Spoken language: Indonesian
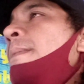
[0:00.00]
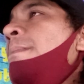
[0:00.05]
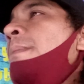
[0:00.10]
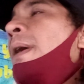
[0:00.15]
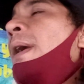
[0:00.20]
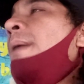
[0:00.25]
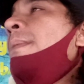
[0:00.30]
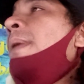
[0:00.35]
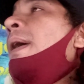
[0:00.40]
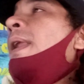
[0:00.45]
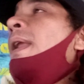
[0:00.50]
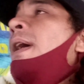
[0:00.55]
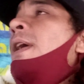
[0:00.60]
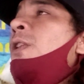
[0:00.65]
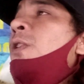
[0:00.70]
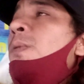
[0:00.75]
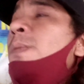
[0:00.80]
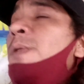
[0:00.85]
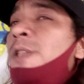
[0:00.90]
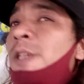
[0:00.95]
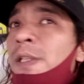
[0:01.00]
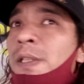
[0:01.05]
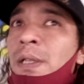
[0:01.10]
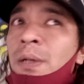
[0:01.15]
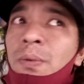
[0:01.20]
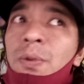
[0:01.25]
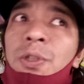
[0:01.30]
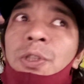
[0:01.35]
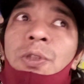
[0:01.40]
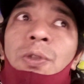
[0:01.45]
Bagaimana itu bisa
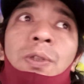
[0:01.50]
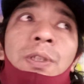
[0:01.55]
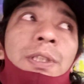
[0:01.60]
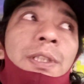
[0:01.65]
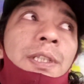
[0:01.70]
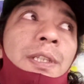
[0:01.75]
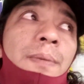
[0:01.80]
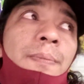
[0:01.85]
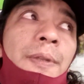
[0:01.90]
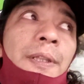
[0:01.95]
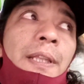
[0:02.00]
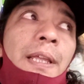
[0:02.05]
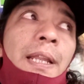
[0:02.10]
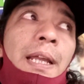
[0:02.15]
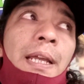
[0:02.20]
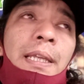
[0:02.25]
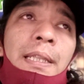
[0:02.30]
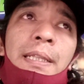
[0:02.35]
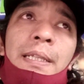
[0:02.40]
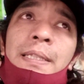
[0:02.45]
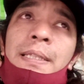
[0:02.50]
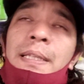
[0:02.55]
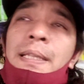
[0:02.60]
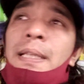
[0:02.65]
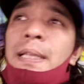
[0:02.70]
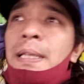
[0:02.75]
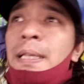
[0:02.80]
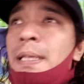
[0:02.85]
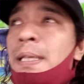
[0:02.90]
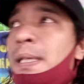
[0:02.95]
terwujud sementara kita
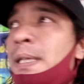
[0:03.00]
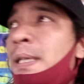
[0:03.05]
sendiri